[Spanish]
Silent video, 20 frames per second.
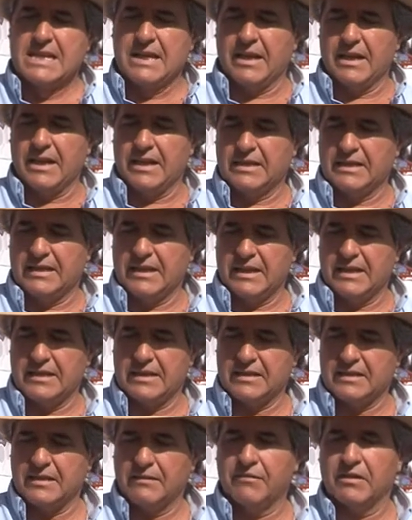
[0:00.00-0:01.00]
este,
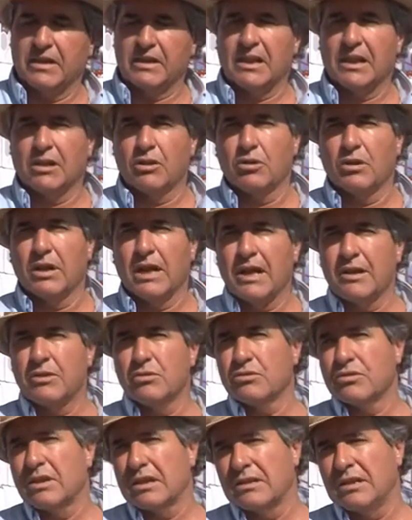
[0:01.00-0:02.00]
desinfectar los
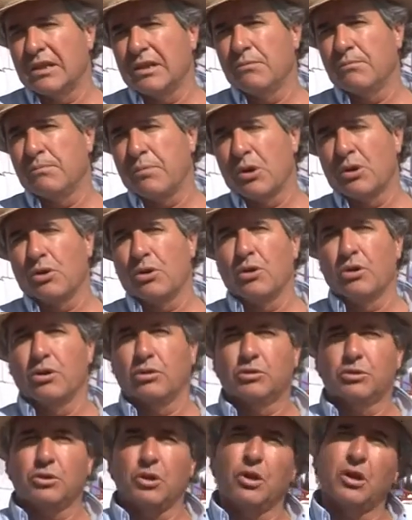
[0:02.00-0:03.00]
granos. Así que un
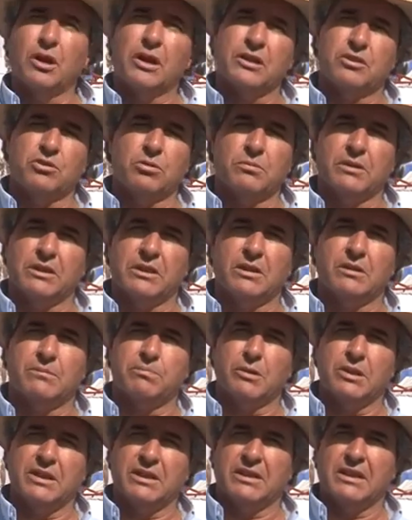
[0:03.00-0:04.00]
poco todo el resumen de los
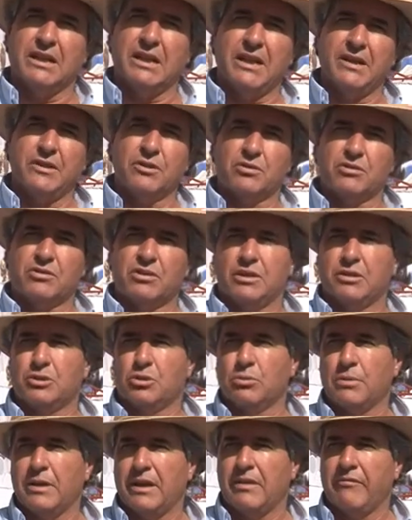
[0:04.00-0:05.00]
polietilenos y
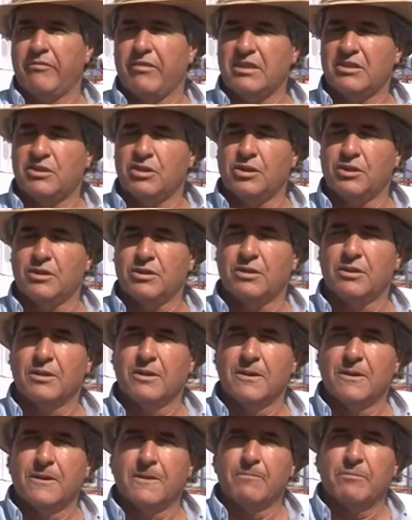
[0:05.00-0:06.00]
su beneficio
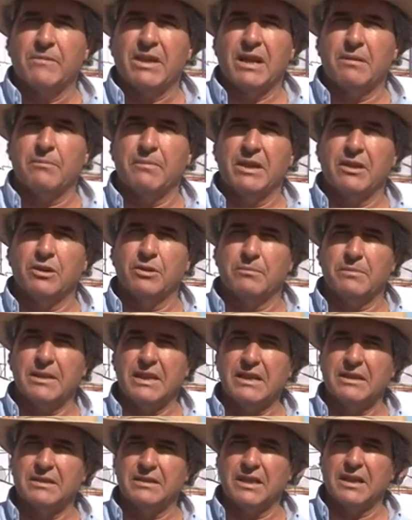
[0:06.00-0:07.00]
al medio
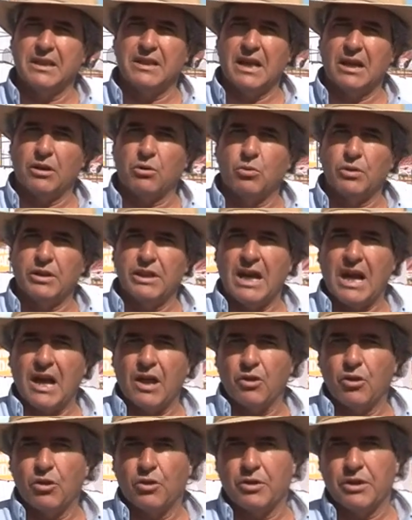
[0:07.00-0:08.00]
ambiente y al
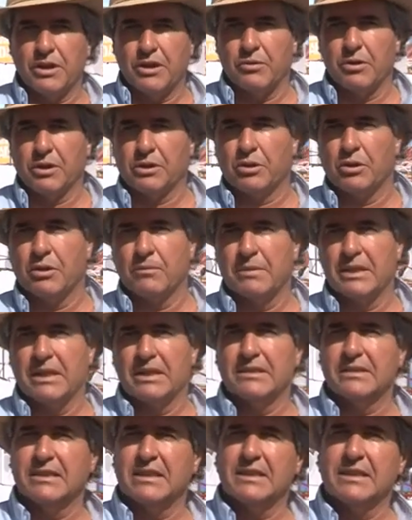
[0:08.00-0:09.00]
cuidado de nuestro
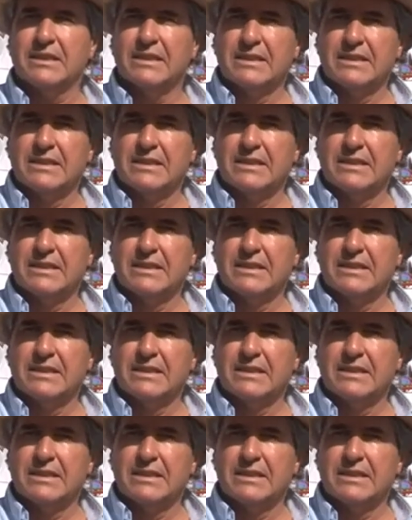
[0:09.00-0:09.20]
ambiente.